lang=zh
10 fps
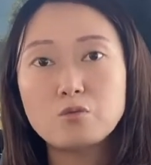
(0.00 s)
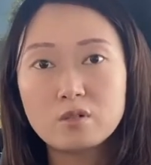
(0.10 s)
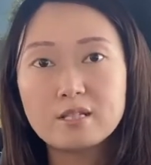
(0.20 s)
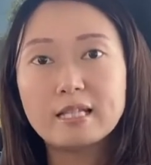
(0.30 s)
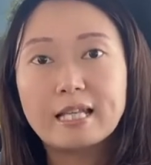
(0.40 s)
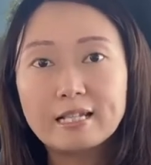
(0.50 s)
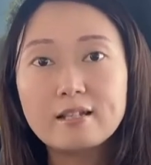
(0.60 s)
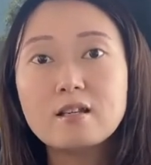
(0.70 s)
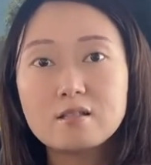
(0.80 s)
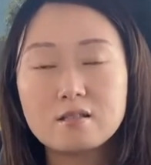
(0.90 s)
举个简单的
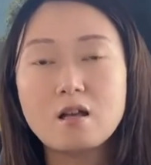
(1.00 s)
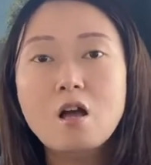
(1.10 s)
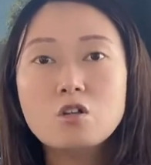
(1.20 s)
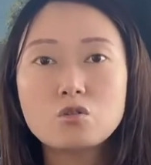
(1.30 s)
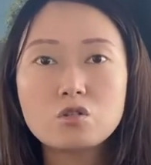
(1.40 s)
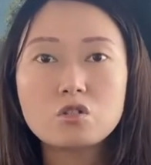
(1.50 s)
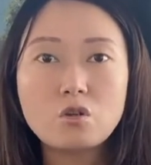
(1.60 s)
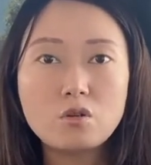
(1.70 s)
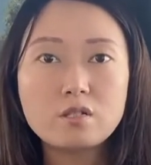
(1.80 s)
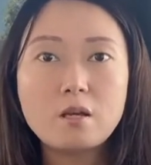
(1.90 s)
例子，就是
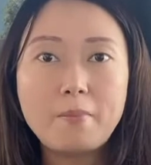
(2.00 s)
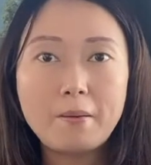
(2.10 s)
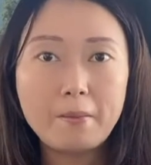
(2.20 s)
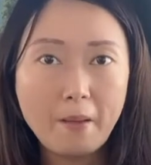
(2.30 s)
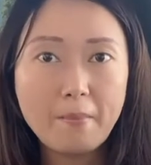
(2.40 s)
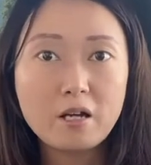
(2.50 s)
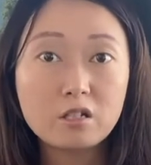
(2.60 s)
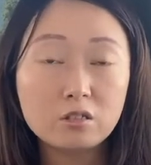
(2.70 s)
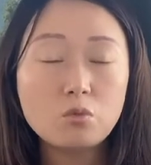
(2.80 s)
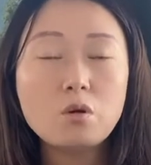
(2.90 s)
有一些爸爸妈妈
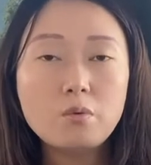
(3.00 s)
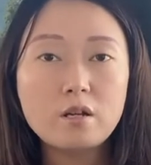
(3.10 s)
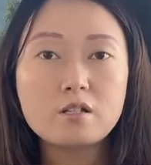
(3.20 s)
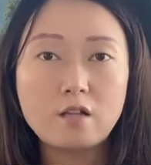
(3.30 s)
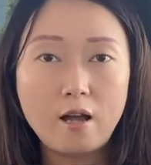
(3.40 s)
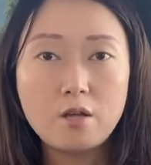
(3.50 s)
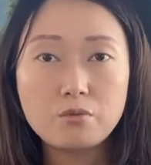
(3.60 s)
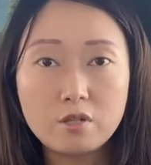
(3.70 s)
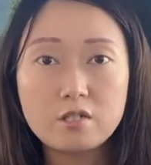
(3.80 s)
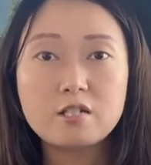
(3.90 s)
可能会为了小孩
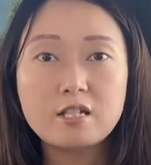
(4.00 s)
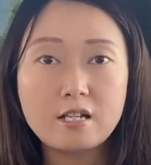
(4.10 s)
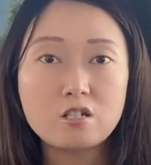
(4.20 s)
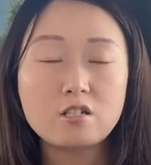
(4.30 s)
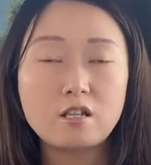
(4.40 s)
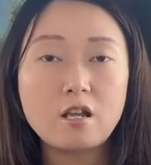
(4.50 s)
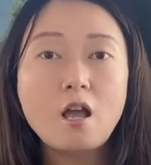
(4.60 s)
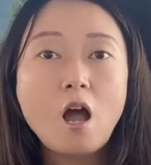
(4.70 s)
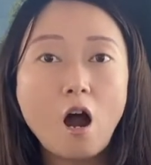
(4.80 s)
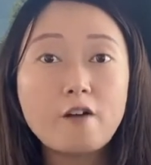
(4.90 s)
学习这件事情
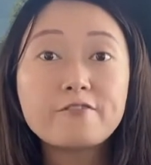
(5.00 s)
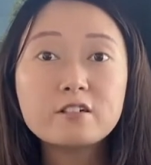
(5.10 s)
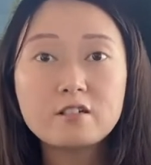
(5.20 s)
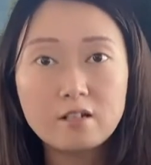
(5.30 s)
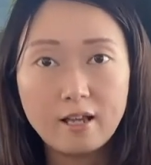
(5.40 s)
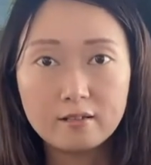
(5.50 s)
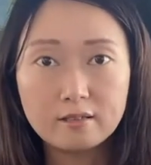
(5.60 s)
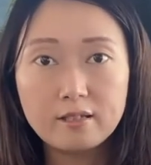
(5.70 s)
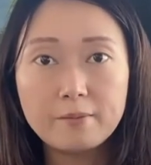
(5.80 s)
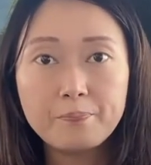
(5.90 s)
而分隔两
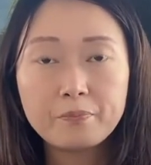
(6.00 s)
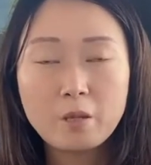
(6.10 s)
地，